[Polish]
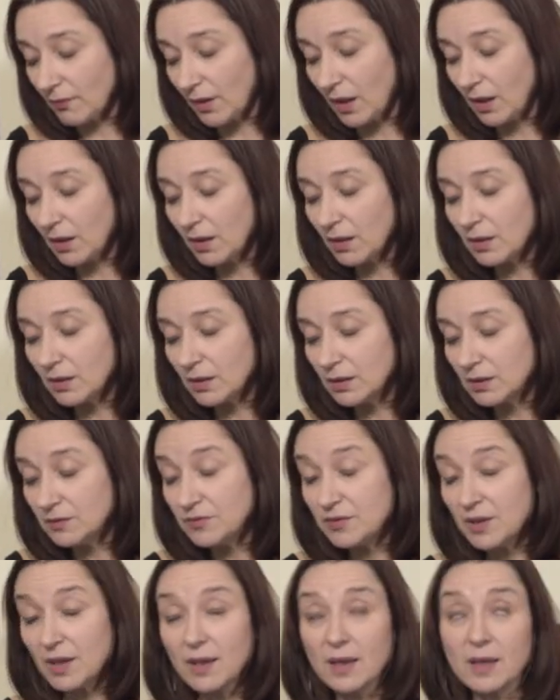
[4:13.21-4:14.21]
e,
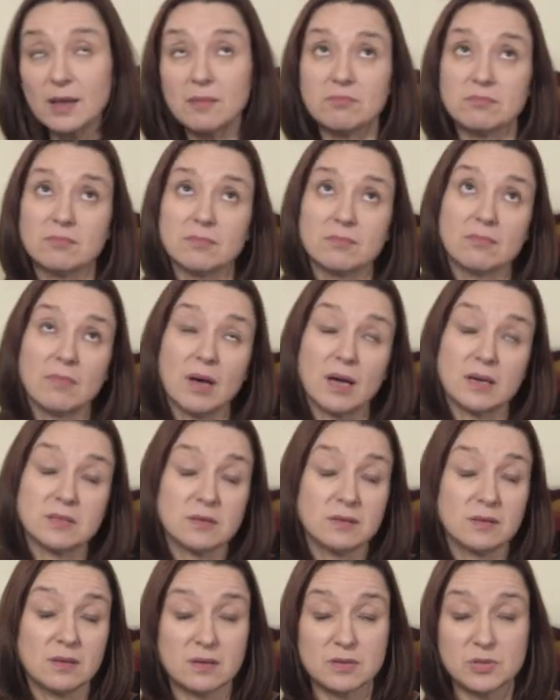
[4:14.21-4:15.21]
dwie
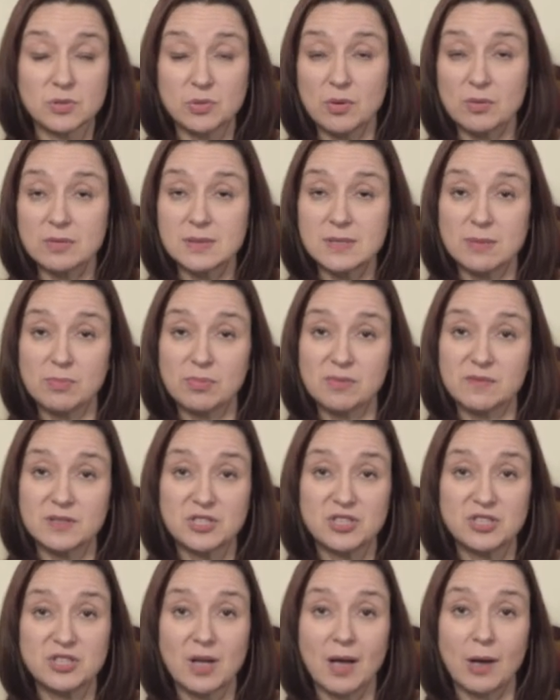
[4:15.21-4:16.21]
bardzo interesujące
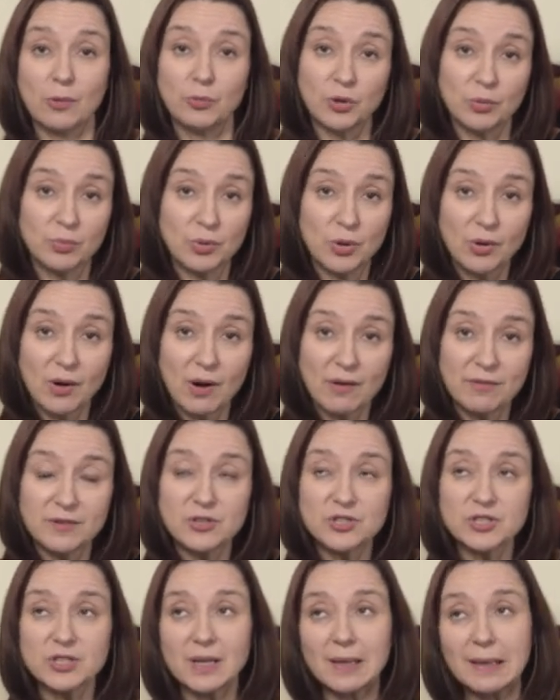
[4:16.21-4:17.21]
powieści
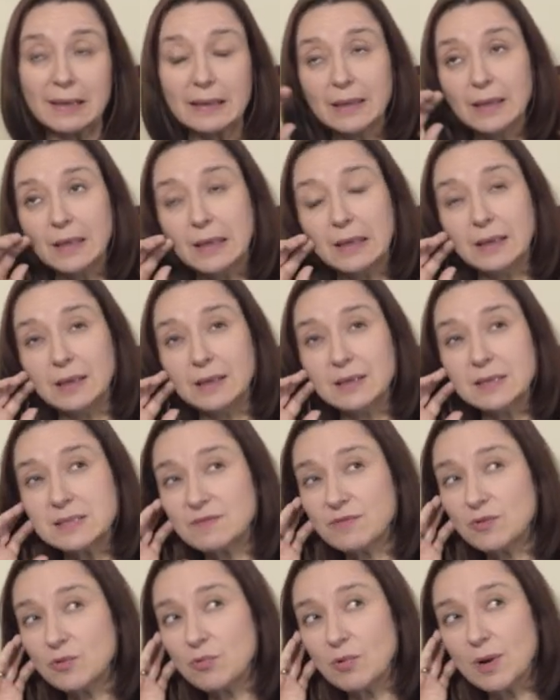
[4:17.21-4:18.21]
autobiograficzne.
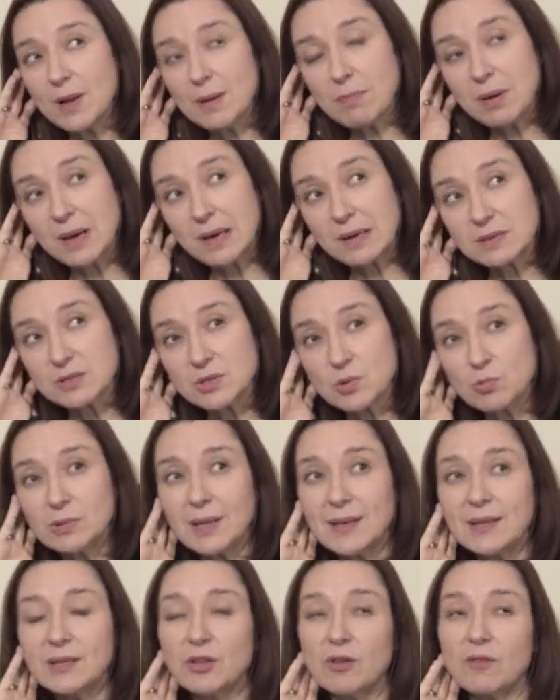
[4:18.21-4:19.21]
Jest w ogóle bardzo
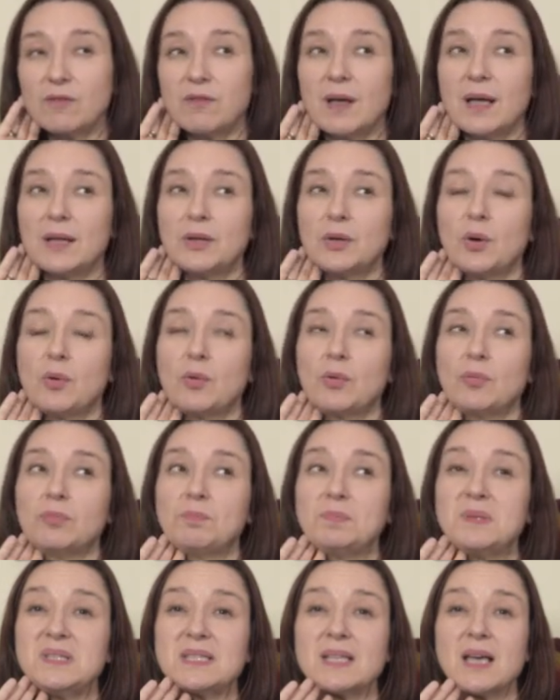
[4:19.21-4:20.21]

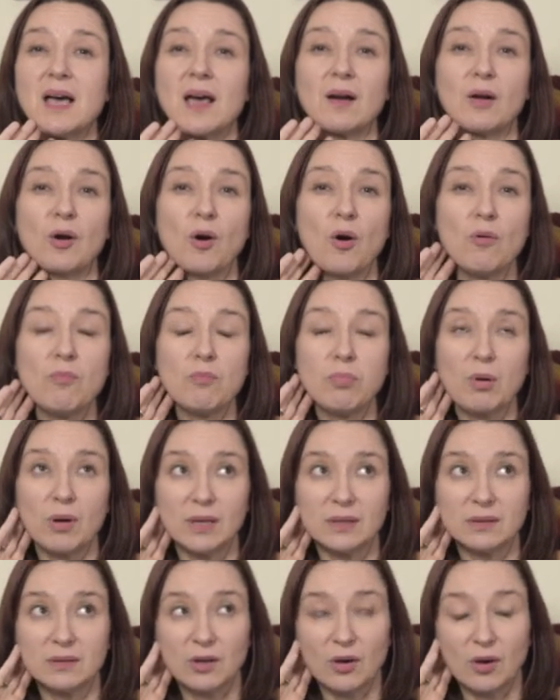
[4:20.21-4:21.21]
utalentowaną pisarką,
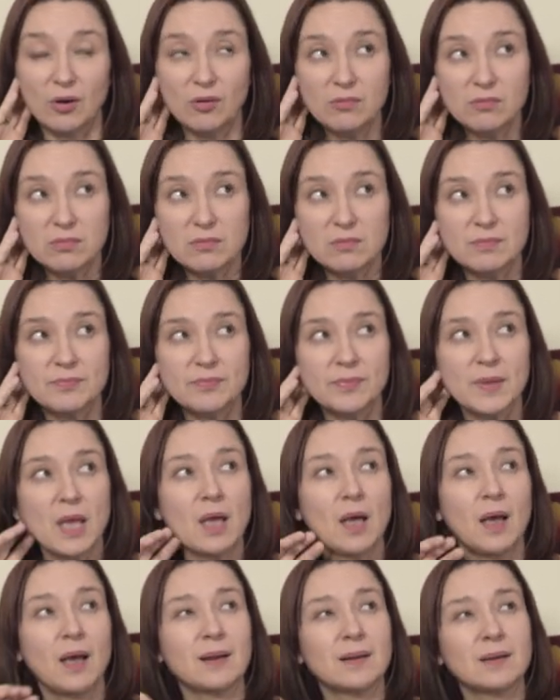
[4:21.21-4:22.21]
poetką. Mm,
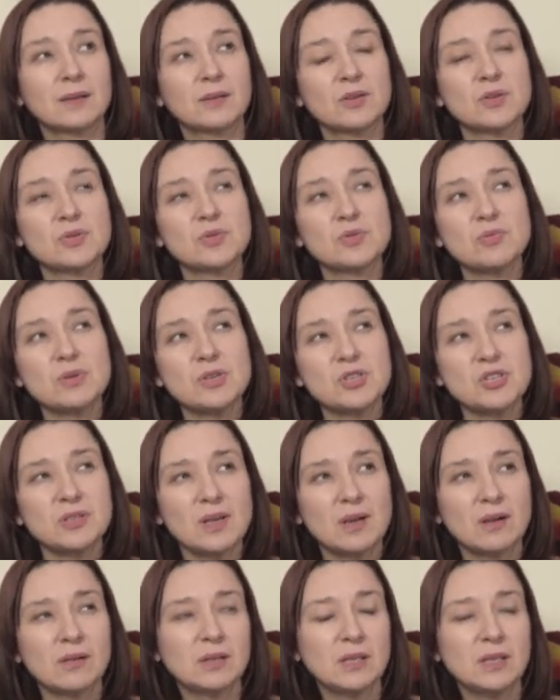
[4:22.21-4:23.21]
charakteryzuje się
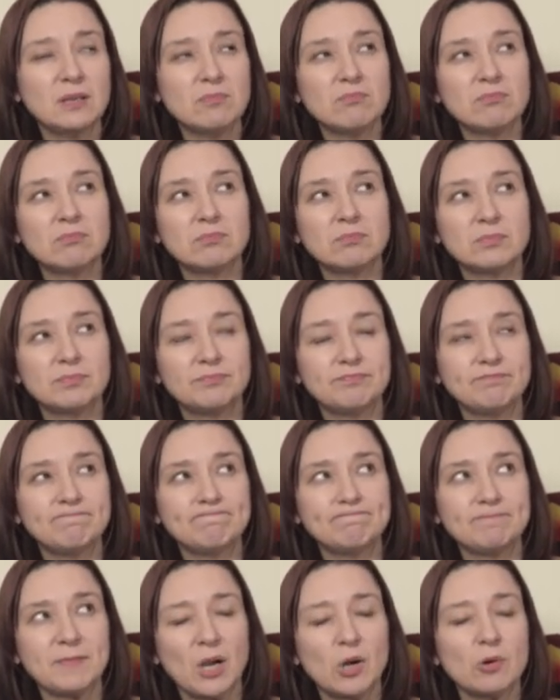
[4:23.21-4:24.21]
takim,
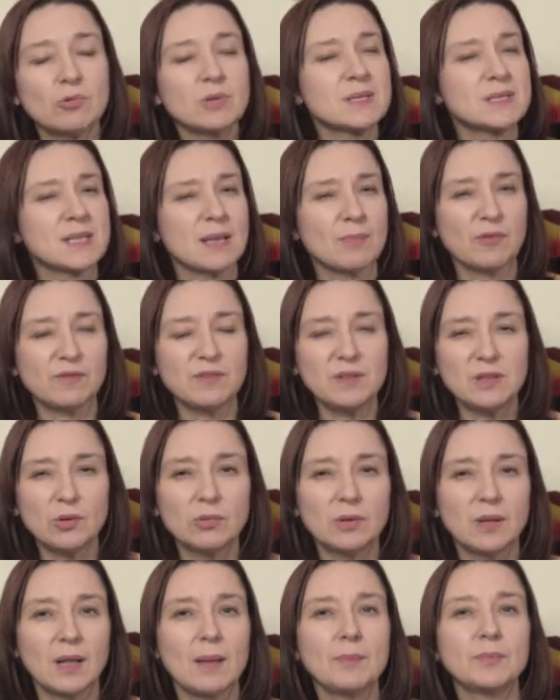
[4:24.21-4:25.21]
mm, taką
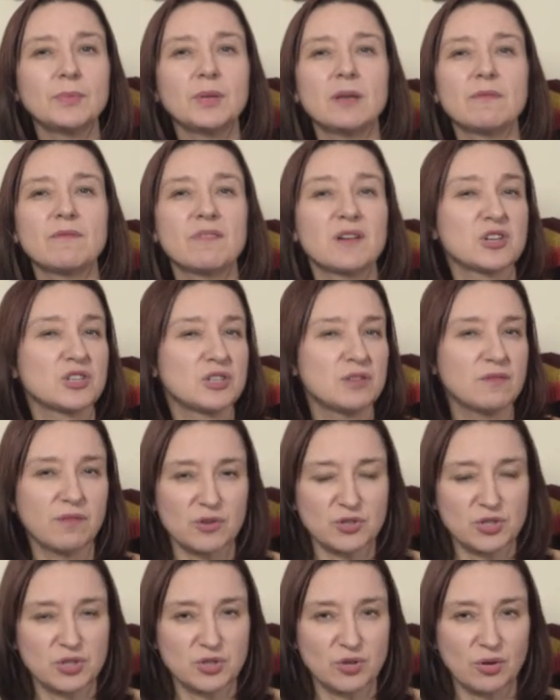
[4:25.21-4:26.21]
niesamowitą dla mnie
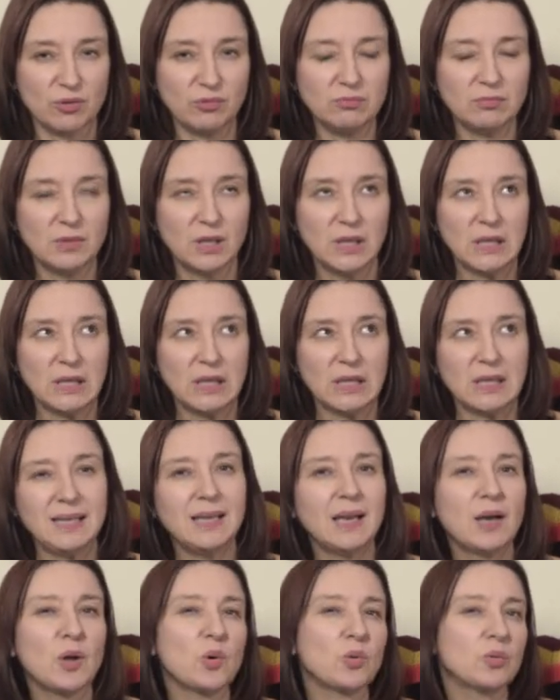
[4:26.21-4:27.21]
wrażliwością
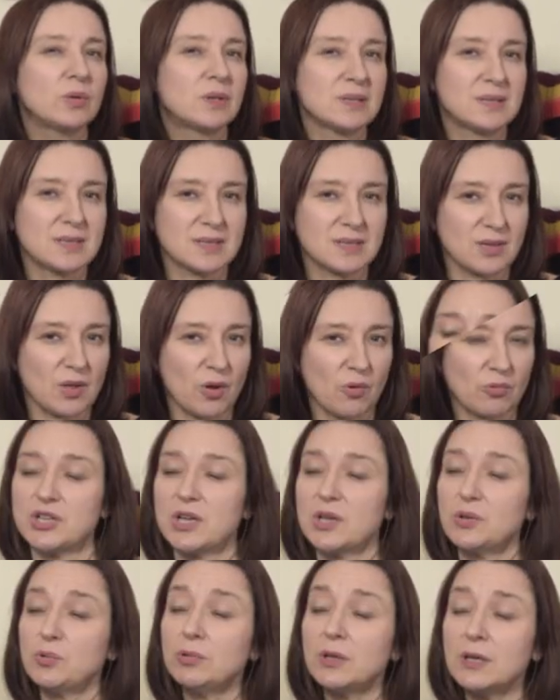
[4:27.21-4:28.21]
i erudycją.
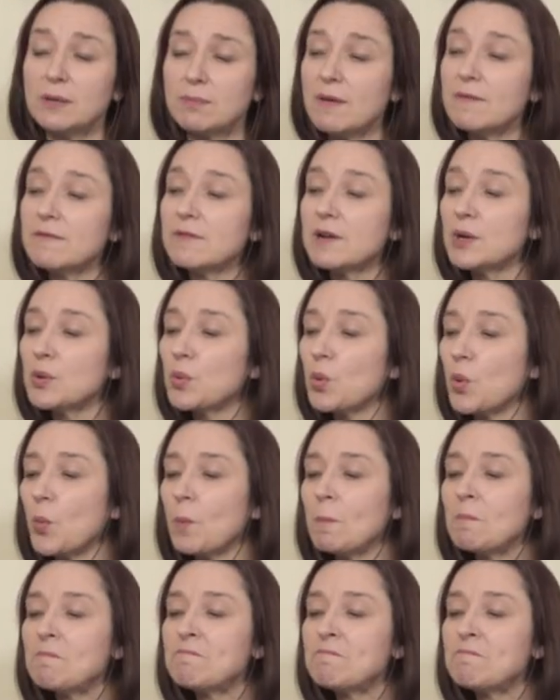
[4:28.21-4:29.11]
Ja tutaj mam w ręku